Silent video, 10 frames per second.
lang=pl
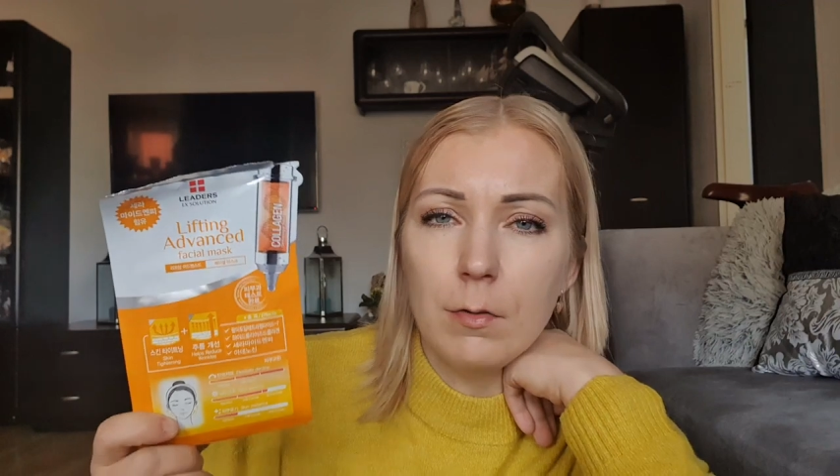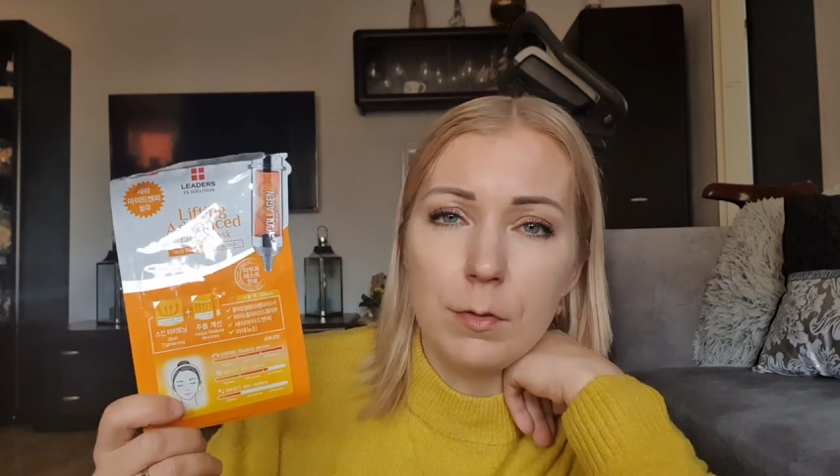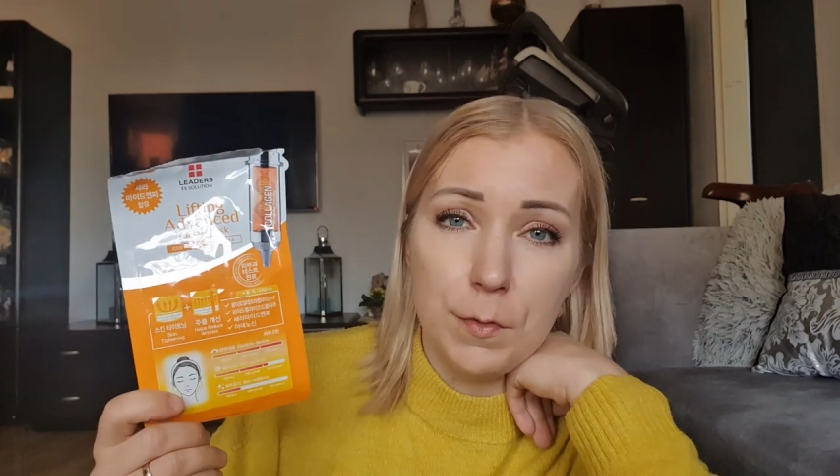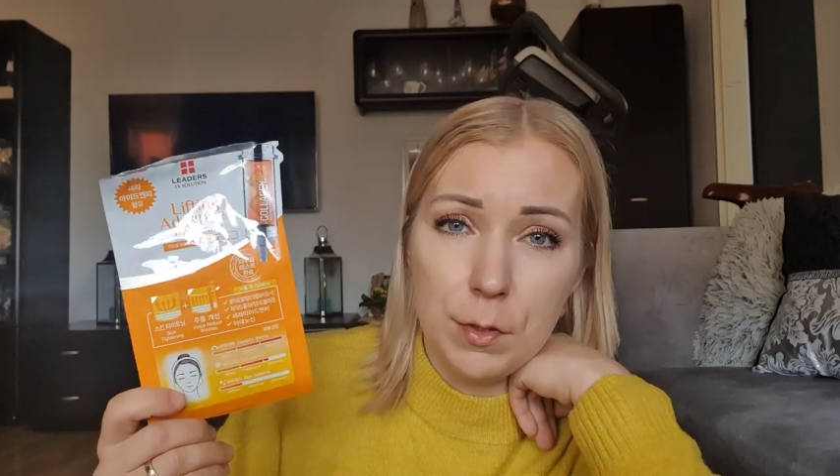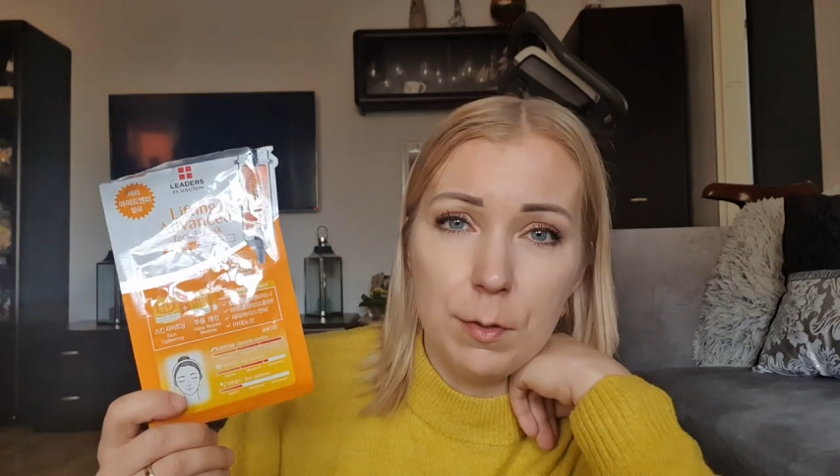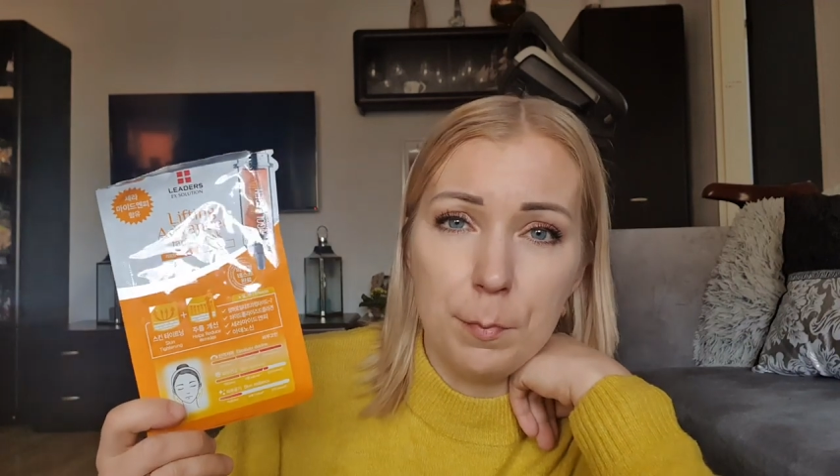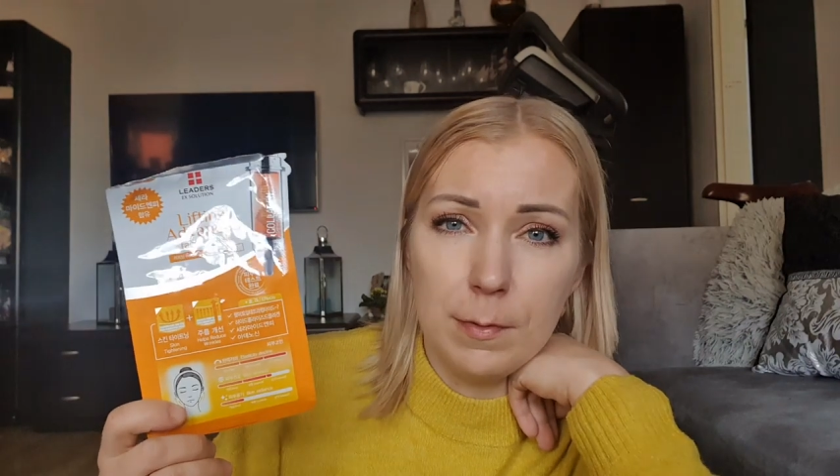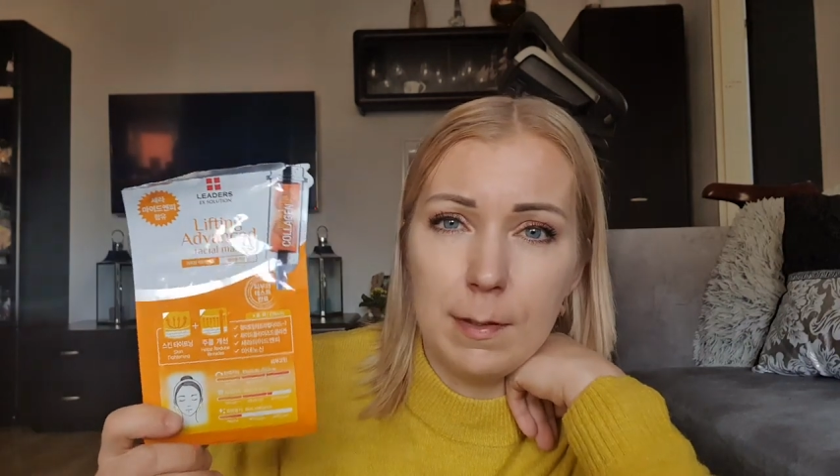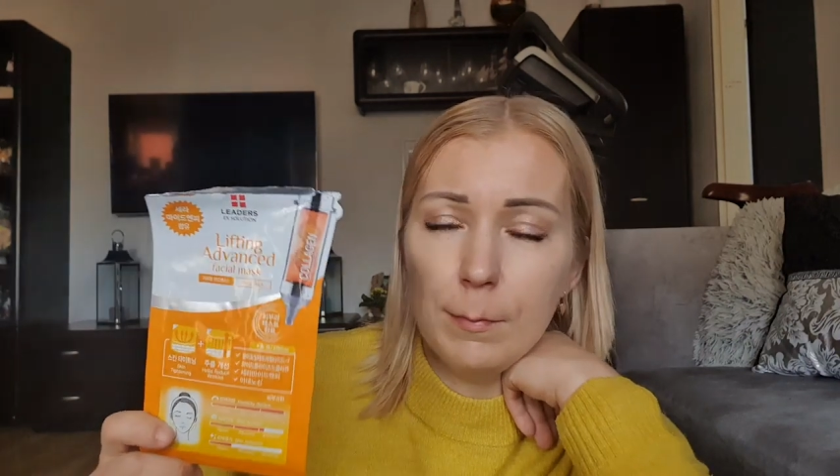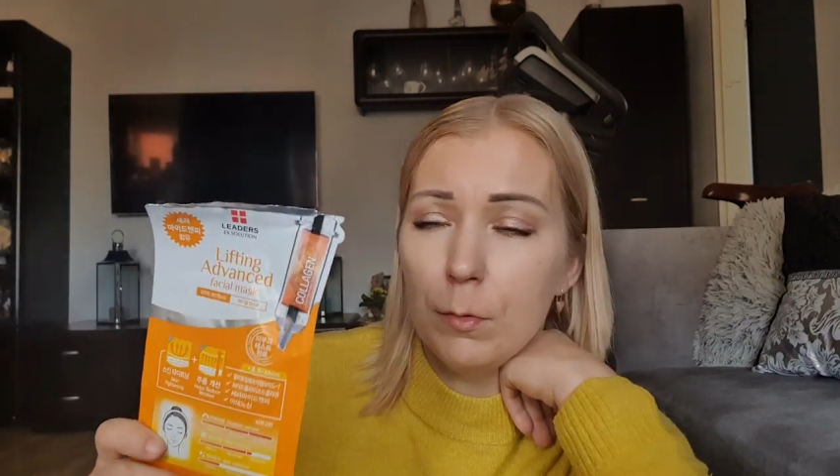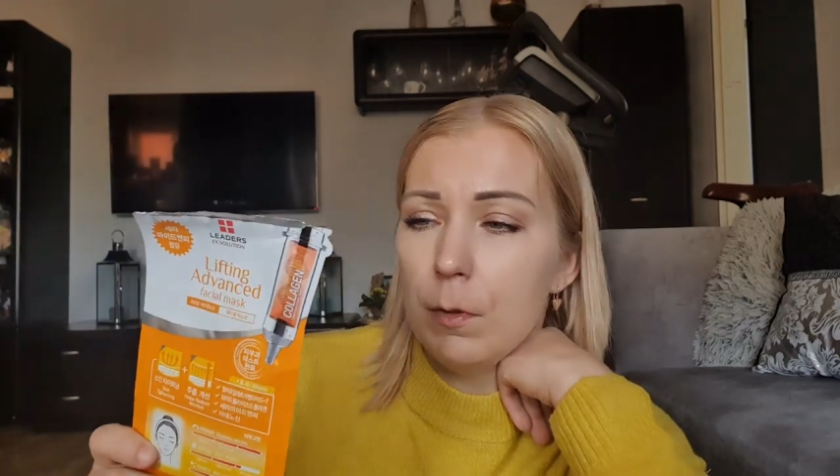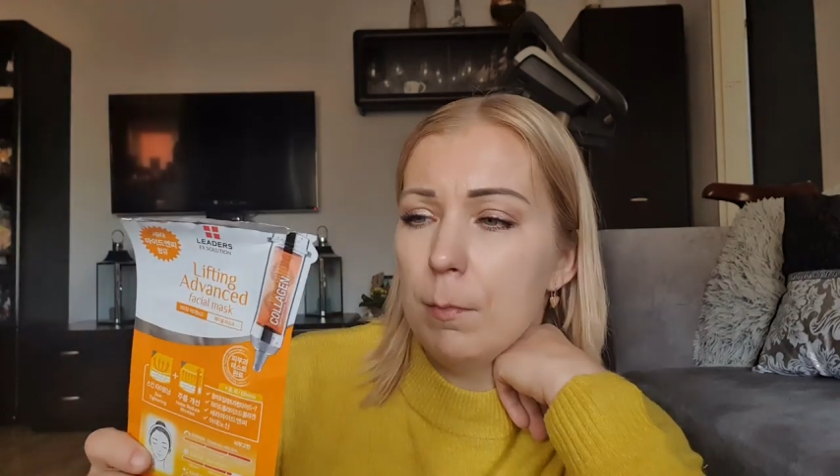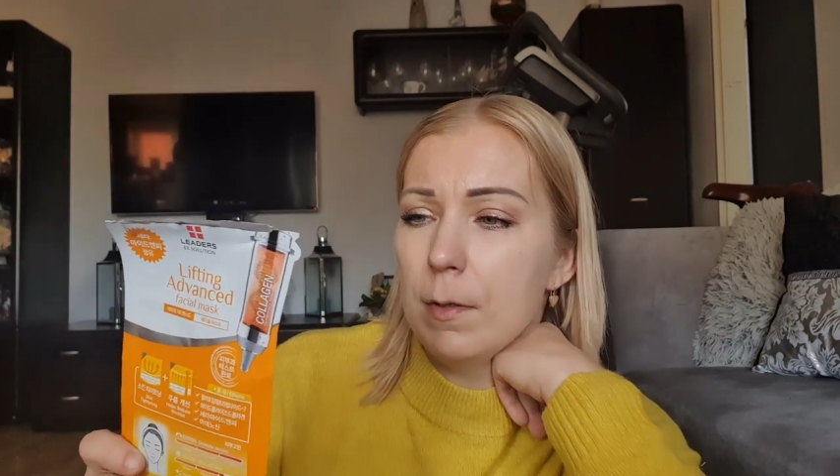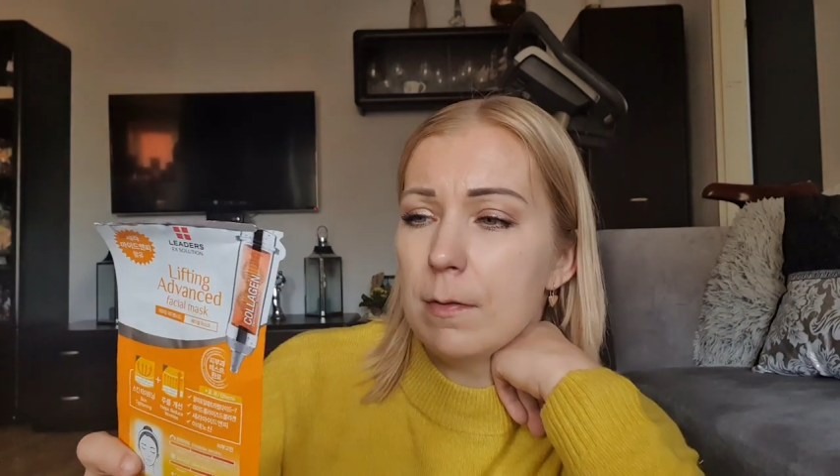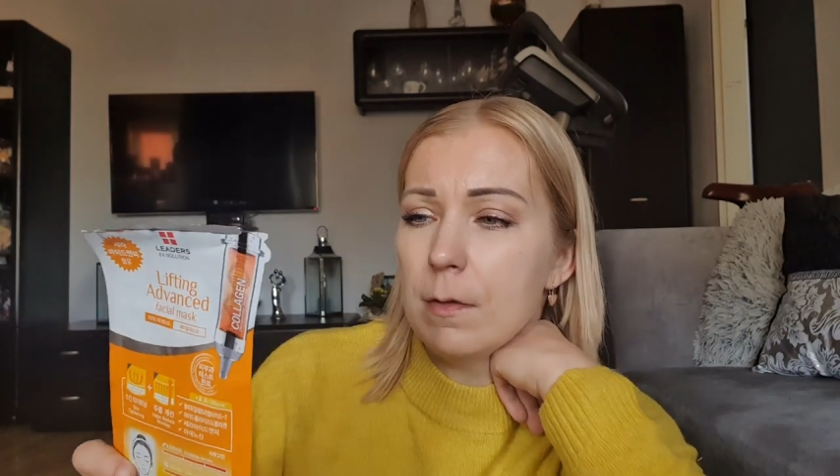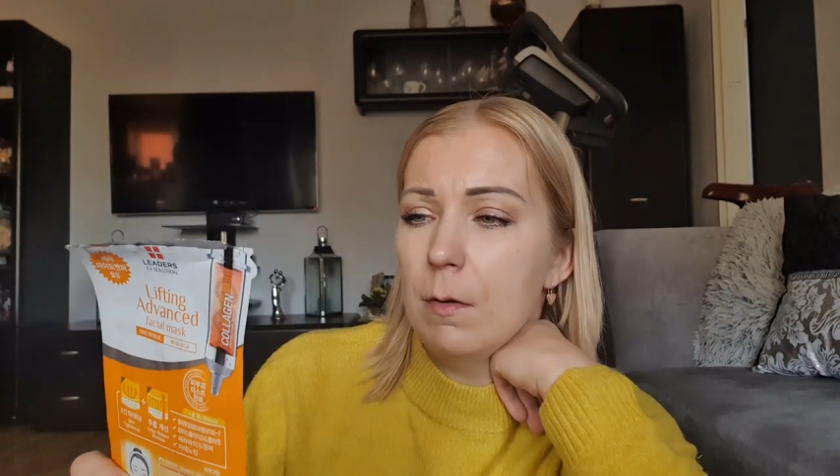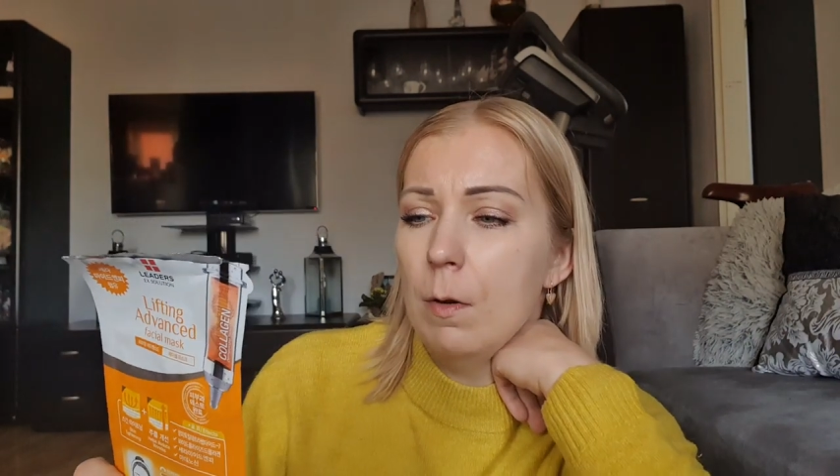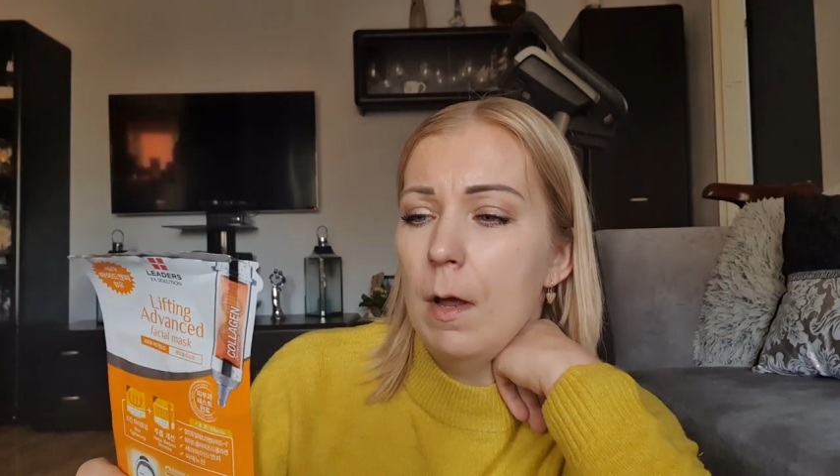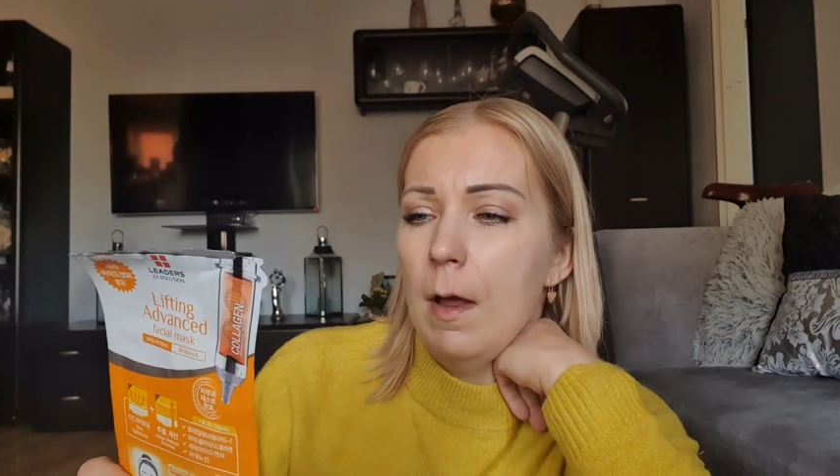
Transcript: oczywiście poza tamtą niebieską.